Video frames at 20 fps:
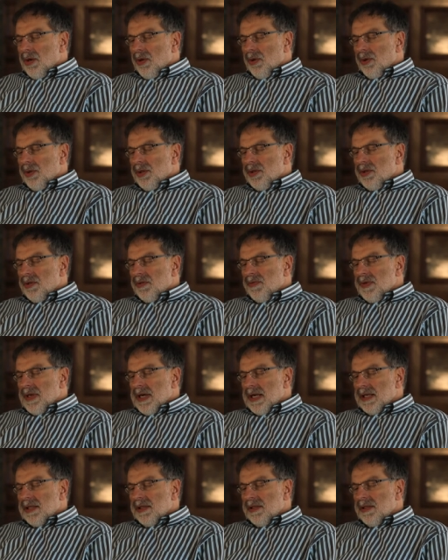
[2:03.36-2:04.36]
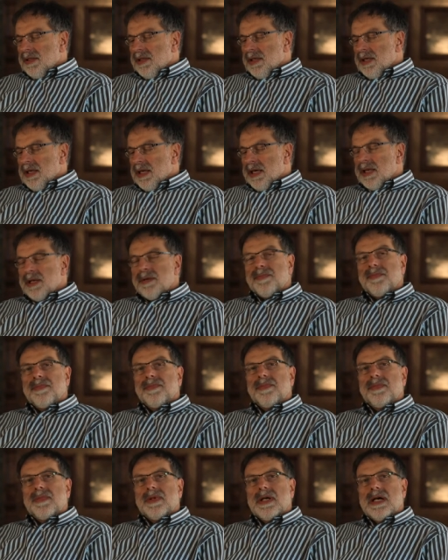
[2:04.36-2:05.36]
Und wir hatten in
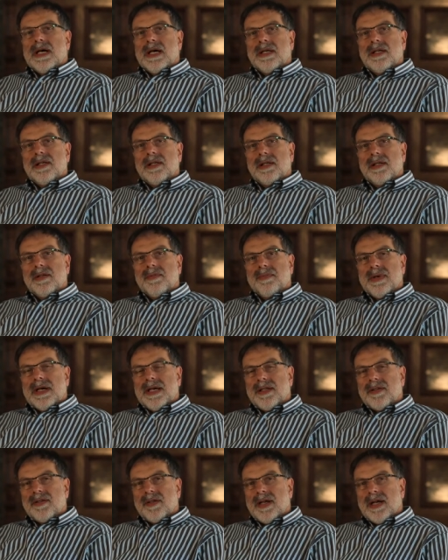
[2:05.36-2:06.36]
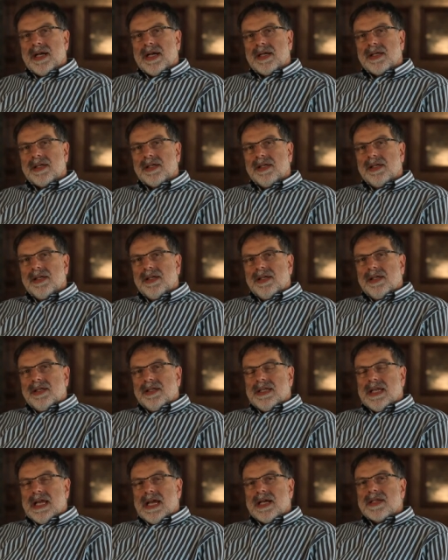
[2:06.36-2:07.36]
einem anderen Beitrag
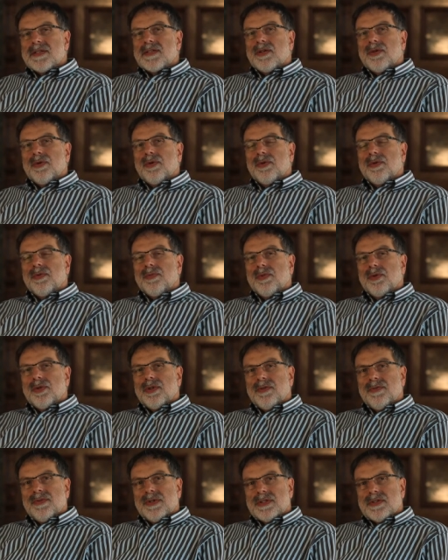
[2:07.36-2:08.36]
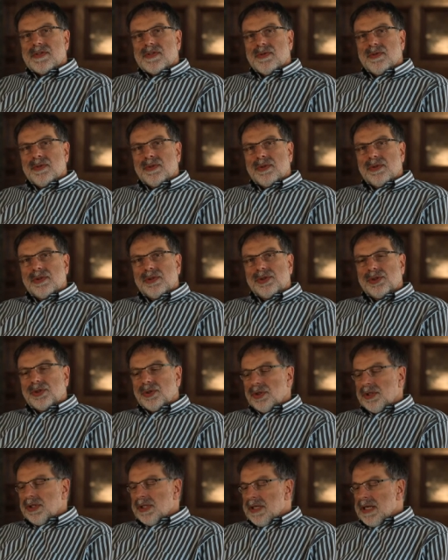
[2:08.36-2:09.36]
die erste Grundmotivation
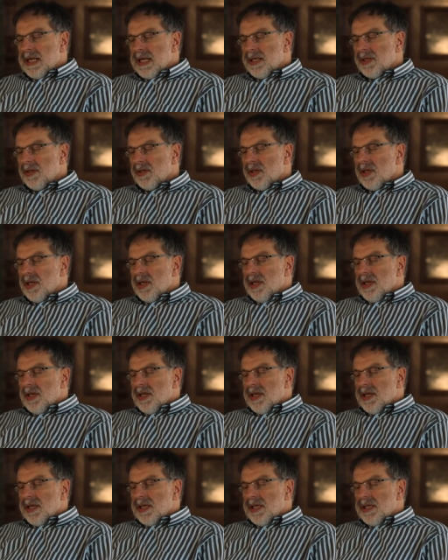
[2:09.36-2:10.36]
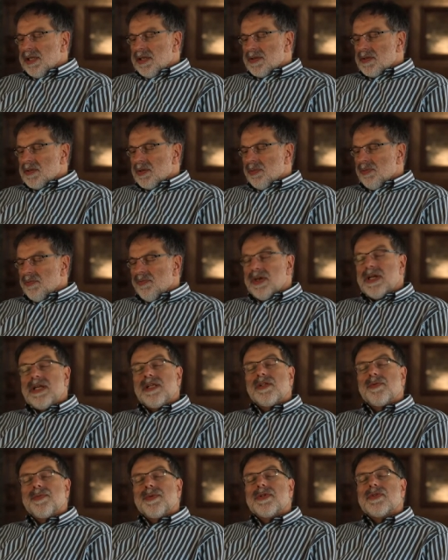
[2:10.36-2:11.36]
schon genannt. Da geht es um
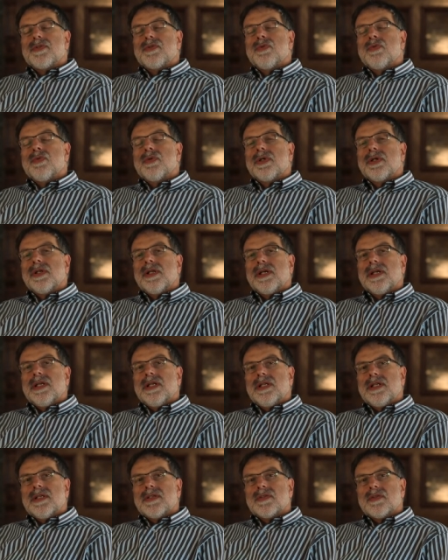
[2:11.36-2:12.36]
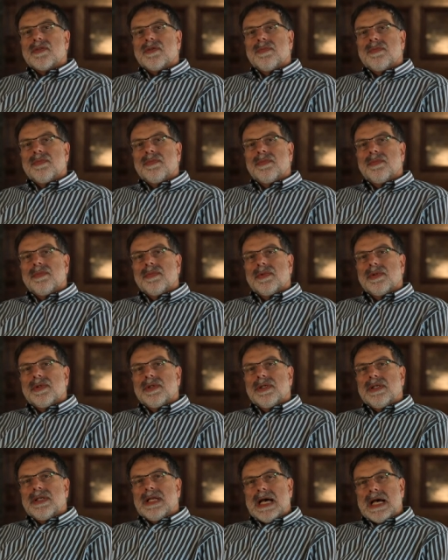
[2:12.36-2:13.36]
Weltbezug, da geht es um
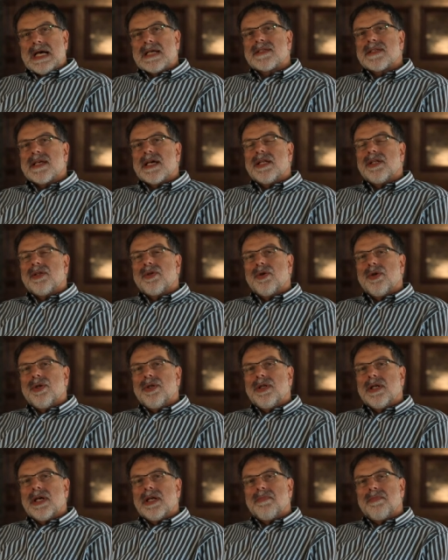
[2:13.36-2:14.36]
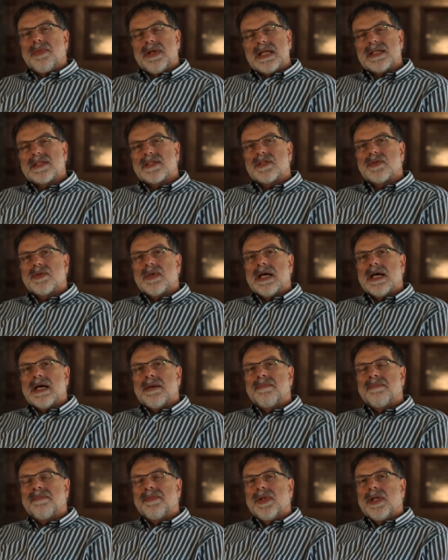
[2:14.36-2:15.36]
Dasein können, einen Platz zu
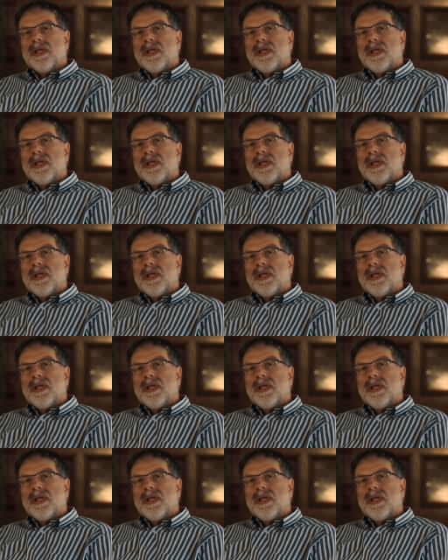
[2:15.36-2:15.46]
haben,